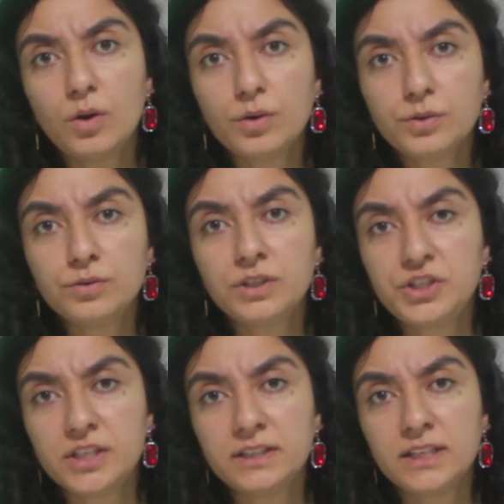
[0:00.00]
o gün
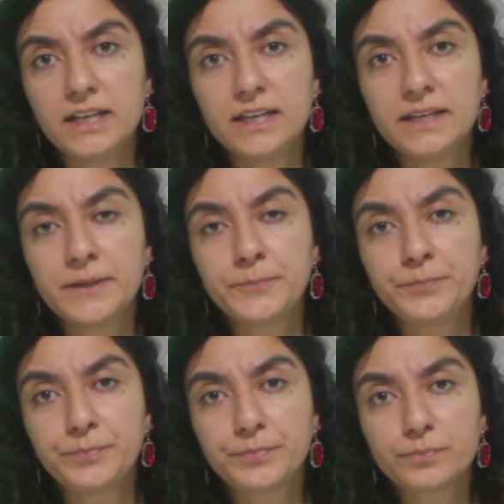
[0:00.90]
için e,
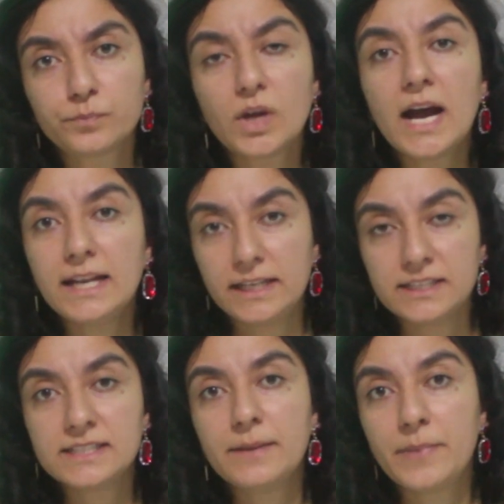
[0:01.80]

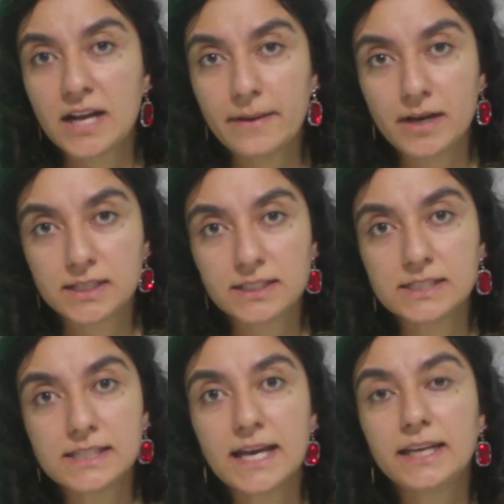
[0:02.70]
ailenizle
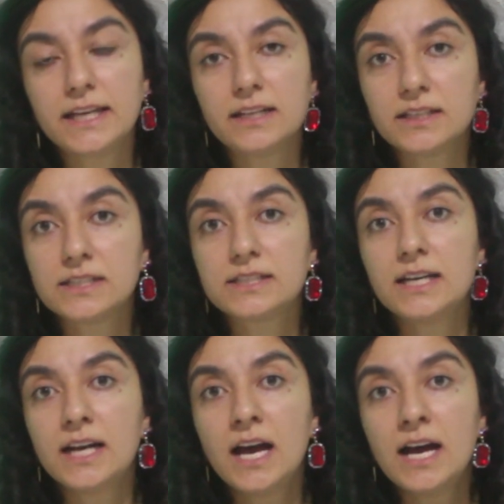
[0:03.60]
berabersiniz. Yani
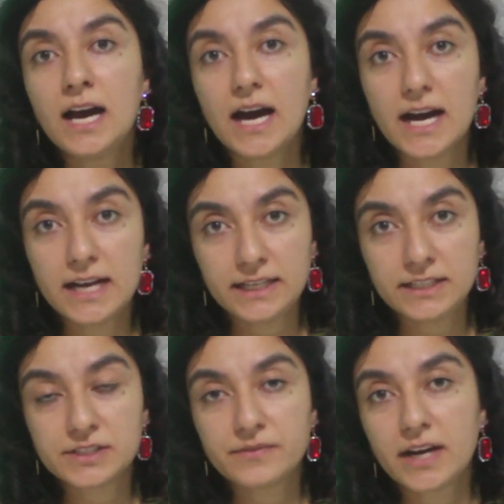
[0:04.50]
yanınızda
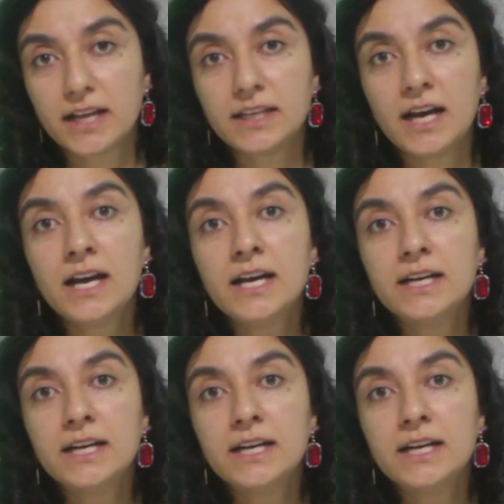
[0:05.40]
aileniz var ya da